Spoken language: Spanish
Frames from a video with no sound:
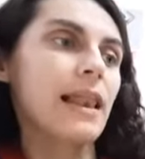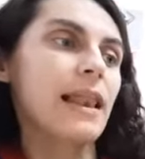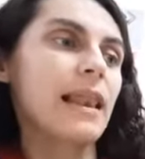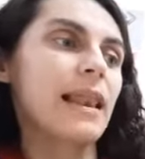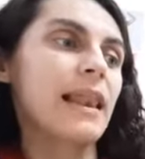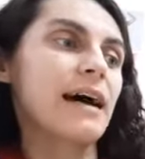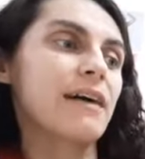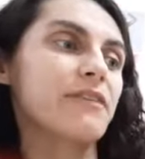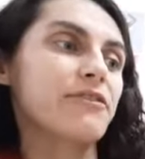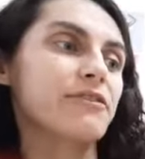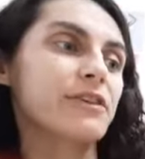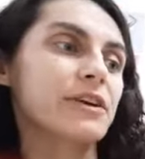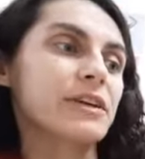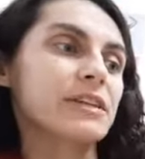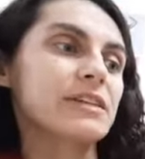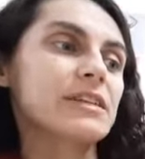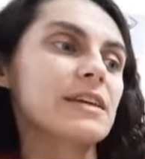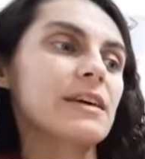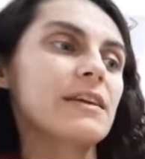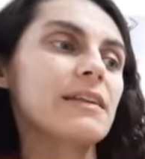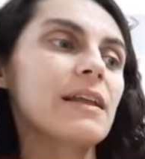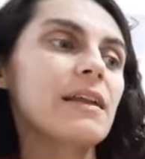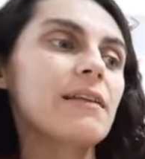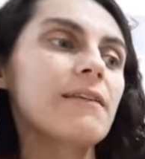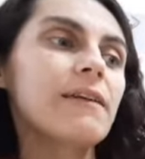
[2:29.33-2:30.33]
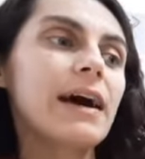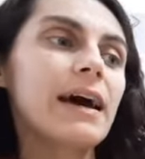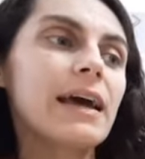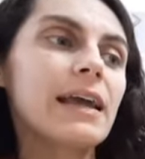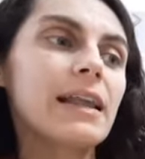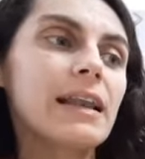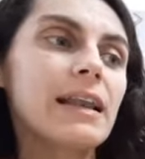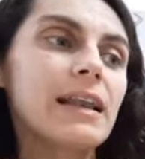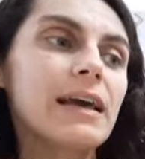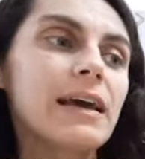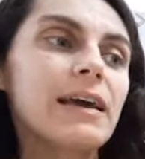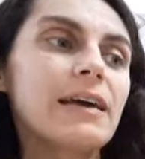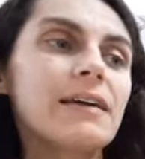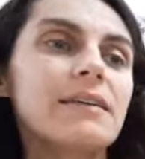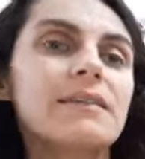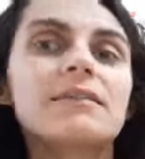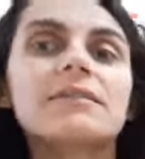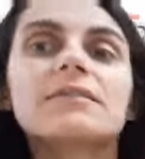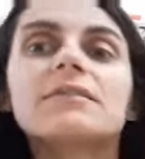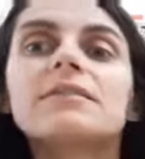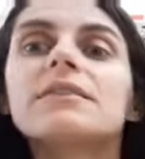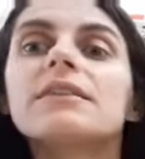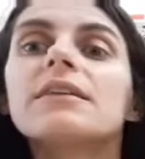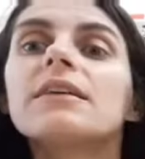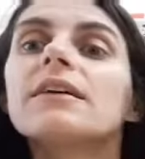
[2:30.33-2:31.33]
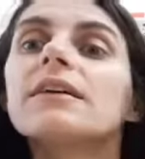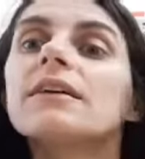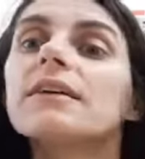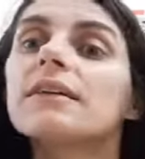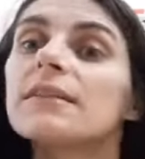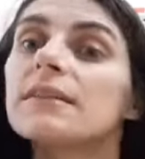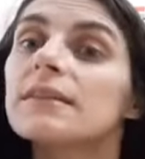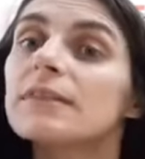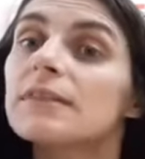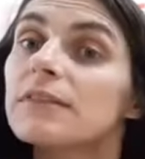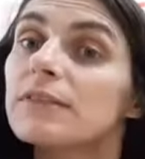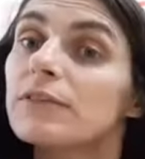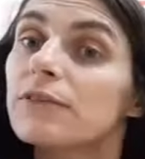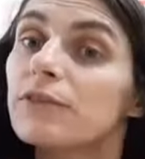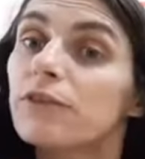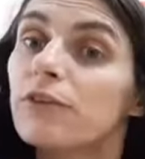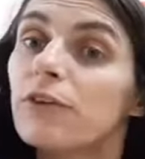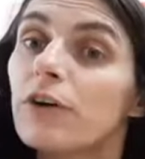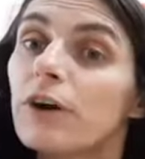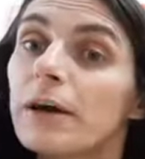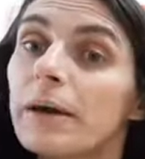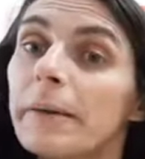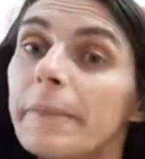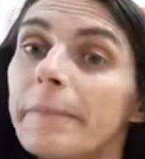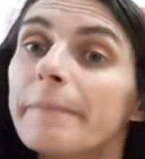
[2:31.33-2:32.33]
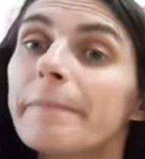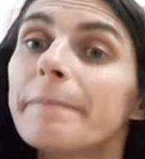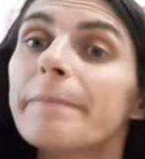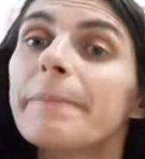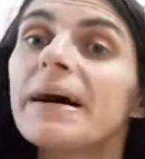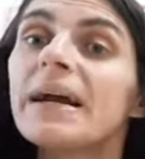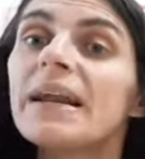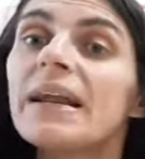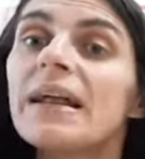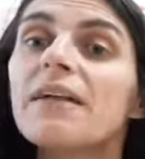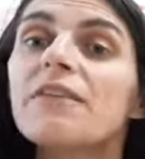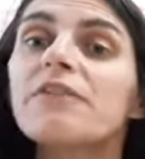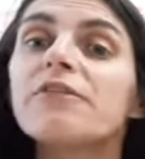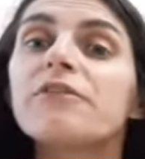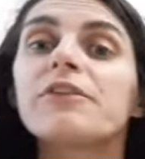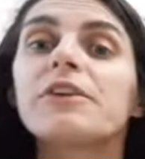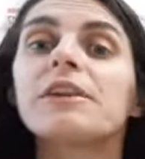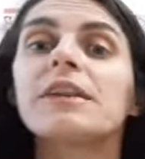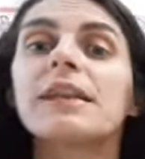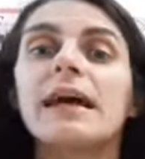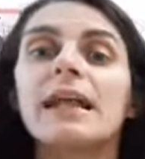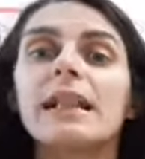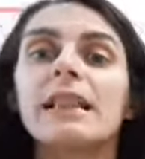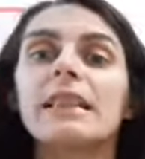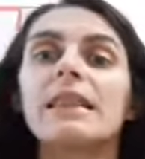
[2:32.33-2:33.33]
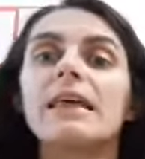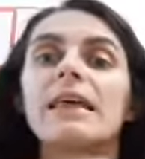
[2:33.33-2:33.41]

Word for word: La fecha del baile fue para el final